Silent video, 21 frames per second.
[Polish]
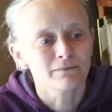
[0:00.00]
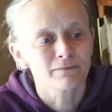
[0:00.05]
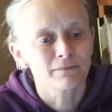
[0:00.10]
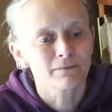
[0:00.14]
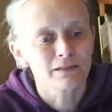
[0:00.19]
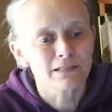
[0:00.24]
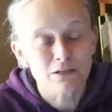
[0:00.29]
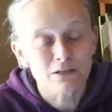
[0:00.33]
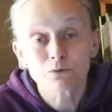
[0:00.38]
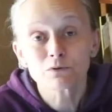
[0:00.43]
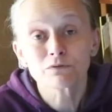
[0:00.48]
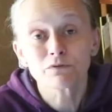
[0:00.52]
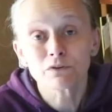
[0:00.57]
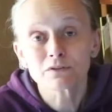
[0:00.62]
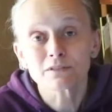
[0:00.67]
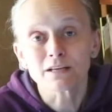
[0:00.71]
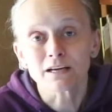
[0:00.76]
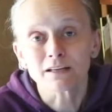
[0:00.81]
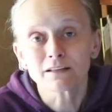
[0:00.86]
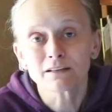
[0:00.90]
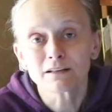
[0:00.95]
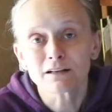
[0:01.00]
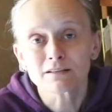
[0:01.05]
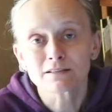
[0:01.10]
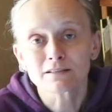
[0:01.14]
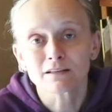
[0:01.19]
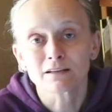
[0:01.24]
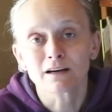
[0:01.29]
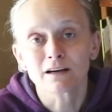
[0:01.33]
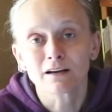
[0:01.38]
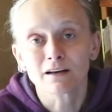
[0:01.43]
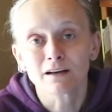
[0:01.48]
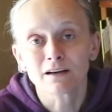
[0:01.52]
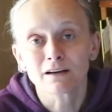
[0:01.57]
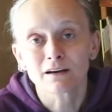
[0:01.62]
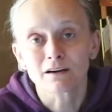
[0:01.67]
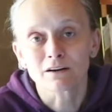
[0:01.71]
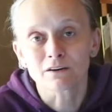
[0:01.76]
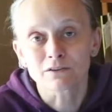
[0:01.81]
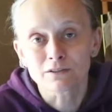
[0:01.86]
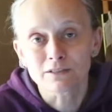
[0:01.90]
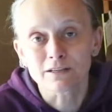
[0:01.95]
są związane dla Segala
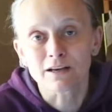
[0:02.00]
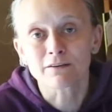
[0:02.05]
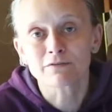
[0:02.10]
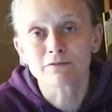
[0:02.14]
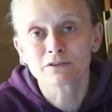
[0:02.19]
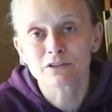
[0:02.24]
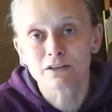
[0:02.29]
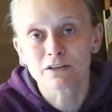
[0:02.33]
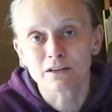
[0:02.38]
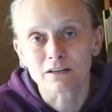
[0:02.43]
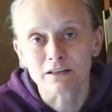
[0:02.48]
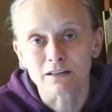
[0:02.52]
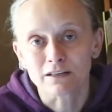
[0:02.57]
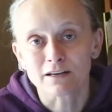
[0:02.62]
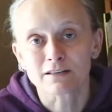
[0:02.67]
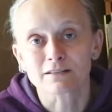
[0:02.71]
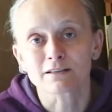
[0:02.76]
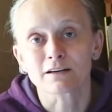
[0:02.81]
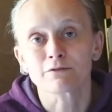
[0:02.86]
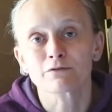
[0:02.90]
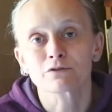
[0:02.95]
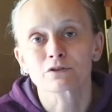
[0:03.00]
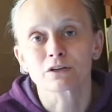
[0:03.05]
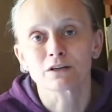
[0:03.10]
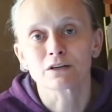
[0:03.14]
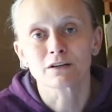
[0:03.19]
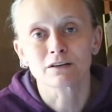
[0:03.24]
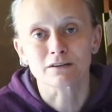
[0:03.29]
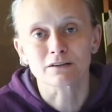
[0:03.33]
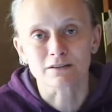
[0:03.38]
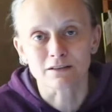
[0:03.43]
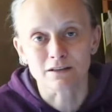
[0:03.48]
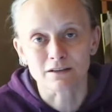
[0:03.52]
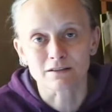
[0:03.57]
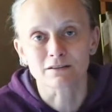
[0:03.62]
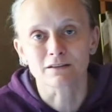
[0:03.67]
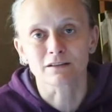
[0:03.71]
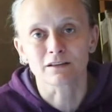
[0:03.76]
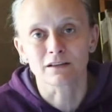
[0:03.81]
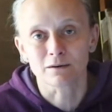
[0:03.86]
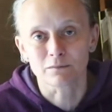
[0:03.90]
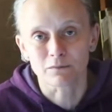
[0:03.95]
od zawsze i na zawsze z
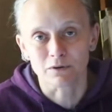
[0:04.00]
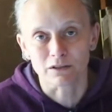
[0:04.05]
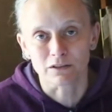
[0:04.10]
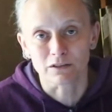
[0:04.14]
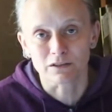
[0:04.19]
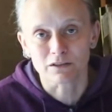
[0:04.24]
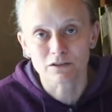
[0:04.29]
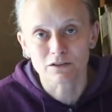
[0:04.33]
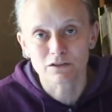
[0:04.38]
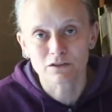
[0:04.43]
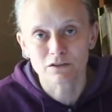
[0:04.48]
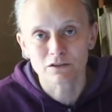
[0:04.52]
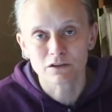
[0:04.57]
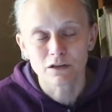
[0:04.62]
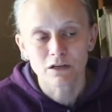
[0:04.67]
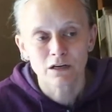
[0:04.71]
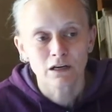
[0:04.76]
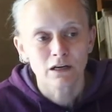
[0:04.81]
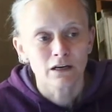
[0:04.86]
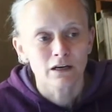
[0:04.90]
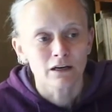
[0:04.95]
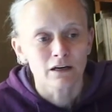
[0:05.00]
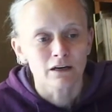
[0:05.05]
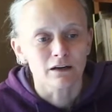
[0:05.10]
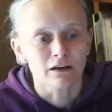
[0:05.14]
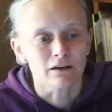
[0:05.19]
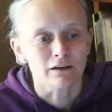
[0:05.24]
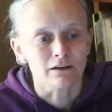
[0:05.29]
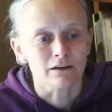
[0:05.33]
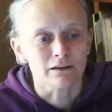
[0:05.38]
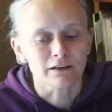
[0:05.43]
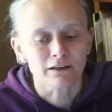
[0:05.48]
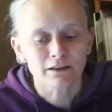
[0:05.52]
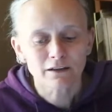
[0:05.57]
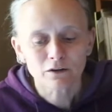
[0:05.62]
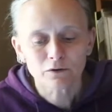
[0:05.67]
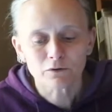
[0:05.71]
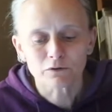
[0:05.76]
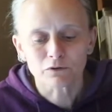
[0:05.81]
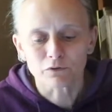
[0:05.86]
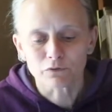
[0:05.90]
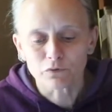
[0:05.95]
językiem jidysz. E,
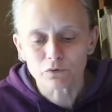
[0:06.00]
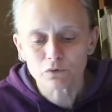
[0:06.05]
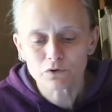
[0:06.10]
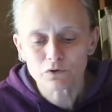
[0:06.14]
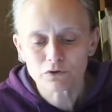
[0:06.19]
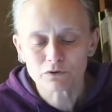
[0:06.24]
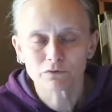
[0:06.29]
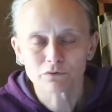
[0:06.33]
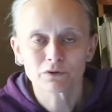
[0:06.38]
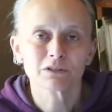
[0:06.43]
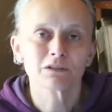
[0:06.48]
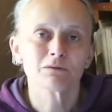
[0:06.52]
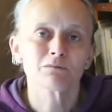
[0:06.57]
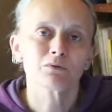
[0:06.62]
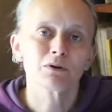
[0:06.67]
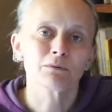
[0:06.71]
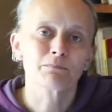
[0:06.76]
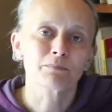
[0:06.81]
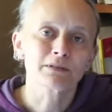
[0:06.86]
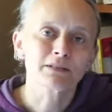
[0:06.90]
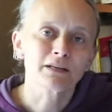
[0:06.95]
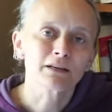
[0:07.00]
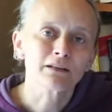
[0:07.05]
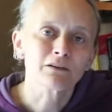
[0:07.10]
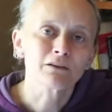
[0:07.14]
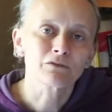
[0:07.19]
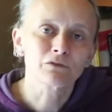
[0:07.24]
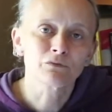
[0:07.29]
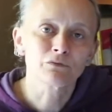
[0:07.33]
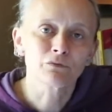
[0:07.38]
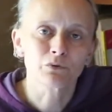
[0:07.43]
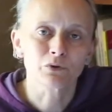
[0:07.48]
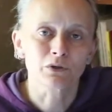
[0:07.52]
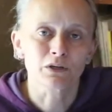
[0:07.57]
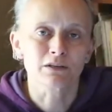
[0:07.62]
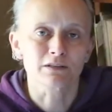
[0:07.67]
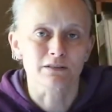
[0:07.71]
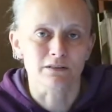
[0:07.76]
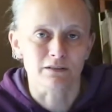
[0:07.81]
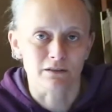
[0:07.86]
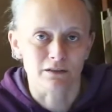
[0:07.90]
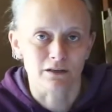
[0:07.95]
jego twórczość właśnie była pisana w dwóch
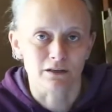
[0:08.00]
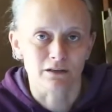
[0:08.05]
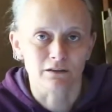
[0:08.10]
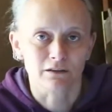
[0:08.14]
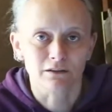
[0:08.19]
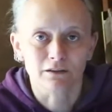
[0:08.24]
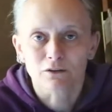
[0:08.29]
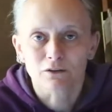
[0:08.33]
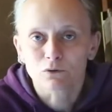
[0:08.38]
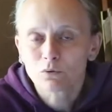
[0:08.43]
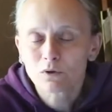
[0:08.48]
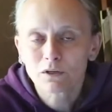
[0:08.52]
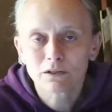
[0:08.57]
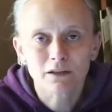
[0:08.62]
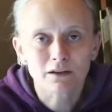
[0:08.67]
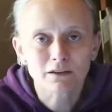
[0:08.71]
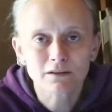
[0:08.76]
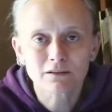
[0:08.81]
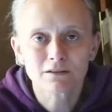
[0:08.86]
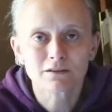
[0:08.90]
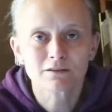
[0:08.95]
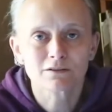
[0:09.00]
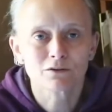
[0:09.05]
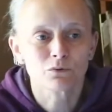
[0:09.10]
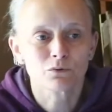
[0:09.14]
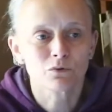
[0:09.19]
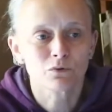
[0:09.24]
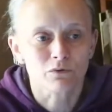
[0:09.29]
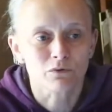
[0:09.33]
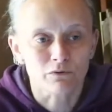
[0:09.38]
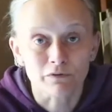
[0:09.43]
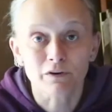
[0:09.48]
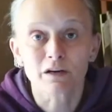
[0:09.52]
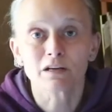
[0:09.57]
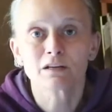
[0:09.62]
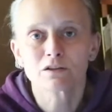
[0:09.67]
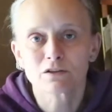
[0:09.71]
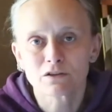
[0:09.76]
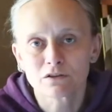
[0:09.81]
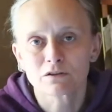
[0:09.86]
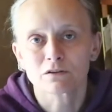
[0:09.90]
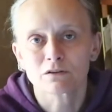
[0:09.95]
językach. Niektóre teksty są wręcz
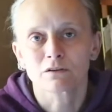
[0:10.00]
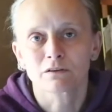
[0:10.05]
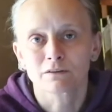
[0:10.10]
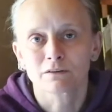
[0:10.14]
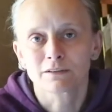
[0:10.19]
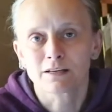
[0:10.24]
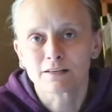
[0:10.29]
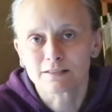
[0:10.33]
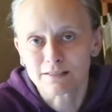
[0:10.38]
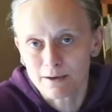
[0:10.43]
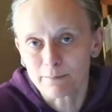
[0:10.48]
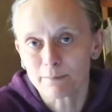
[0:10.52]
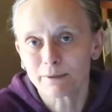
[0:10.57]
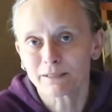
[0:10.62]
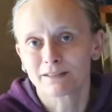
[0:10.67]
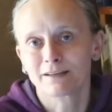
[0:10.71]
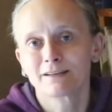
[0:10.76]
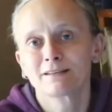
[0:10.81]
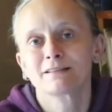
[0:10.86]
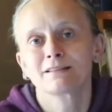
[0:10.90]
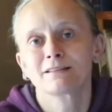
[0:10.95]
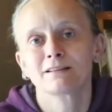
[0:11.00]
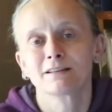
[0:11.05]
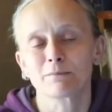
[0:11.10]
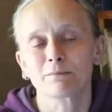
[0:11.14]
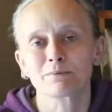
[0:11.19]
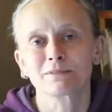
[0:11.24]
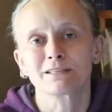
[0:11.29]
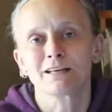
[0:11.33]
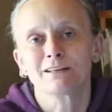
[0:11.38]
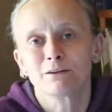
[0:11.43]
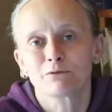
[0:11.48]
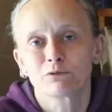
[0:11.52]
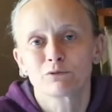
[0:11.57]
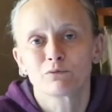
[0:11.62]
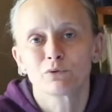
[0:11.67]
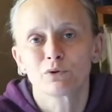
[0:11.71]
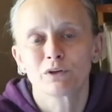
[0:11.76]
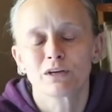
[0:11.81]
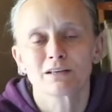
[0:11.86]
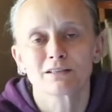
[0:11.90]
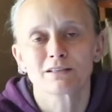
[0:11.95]
te same teksty napisane w
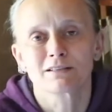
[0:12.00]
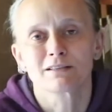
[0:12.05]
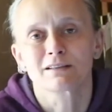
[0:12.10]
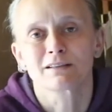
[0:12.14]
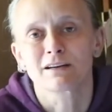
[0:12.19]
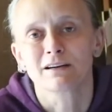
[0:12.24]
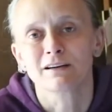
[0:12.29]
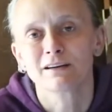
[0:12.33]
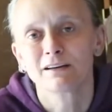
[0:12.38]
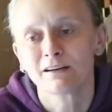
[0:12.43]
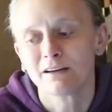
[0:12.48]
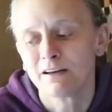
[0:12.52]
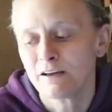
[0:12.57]
dwóch językach.